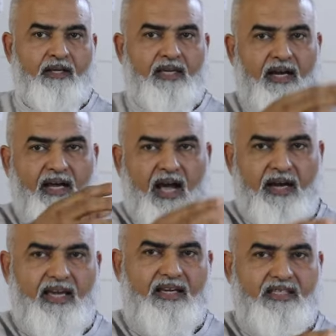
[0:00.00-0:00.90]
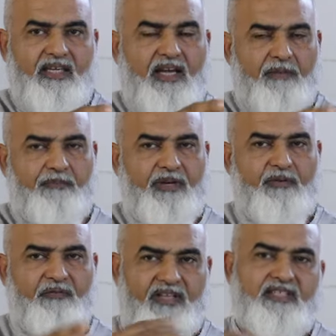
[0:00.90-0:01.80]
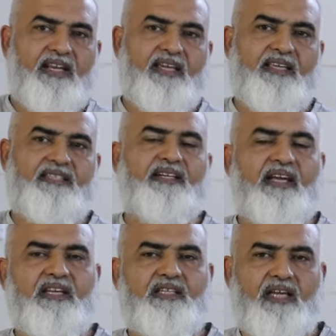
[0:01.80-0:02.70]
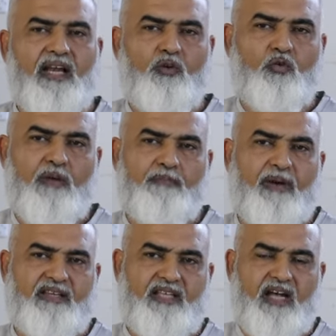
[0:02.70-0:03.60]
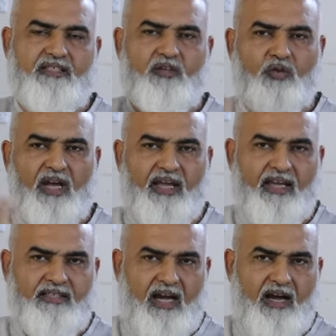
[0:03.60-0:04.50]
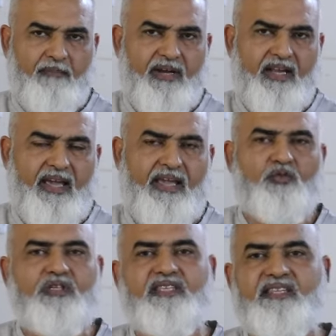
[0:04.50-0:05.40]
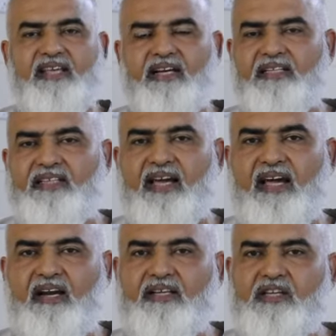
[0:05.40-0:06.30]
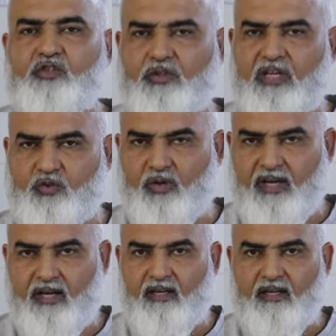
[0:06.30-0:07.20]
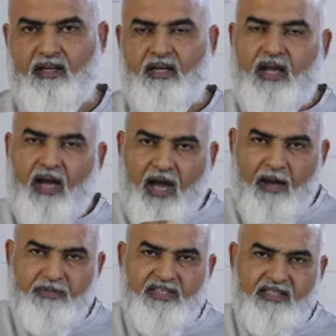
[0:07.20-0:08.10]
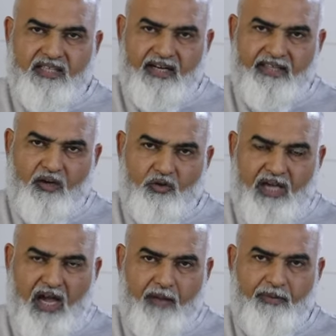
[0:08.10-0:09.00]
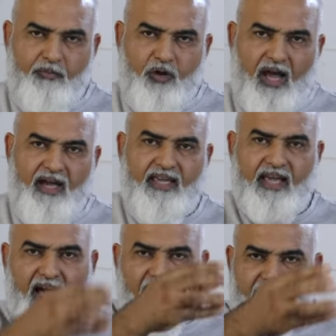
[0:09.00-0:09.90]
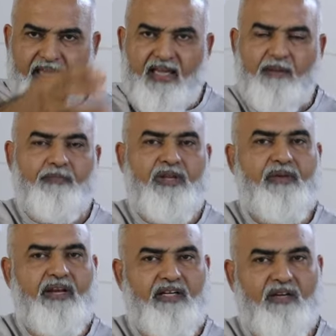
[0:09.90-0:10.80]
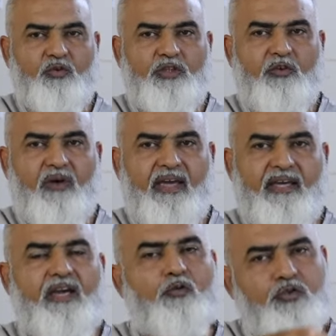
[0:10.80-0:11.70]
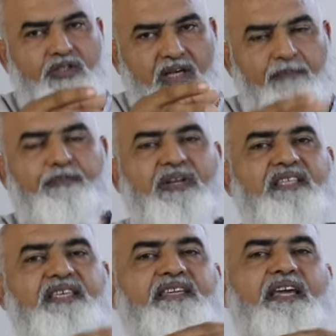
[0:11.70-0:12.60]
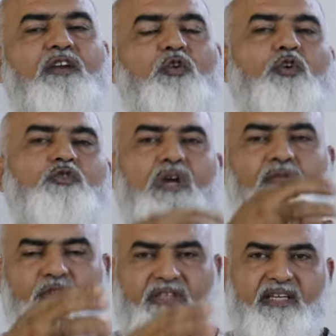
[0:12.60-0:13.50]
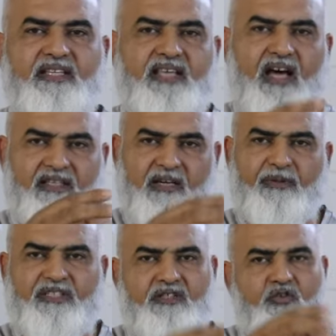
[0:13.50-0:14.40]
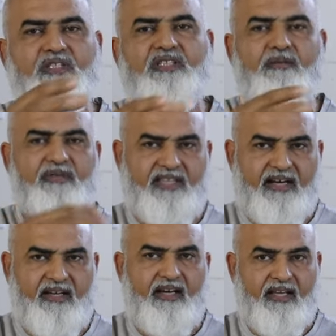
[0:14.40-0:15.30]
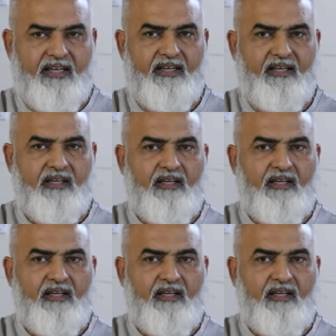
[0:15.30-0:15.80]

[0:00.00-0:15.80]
कि अगर आगे किसी कंपनी में फ़र्ज़ करें कि एसी टेक्नीशियन है उन्होंने पाकिस्तान से उठाया यहाँ पे ले आए उसके साथ सैलरी तय कर लिया चौदह सौ रियाल अब ये इस लड़के को यहाँ पे बुला के आगे कंपनी में इंटरव्यू दिलवाएंगे उस कंपनी से ये लोग जो है वो तीन हज़ार या पच्चीस सौ जितनी भी सैलरी लेंगे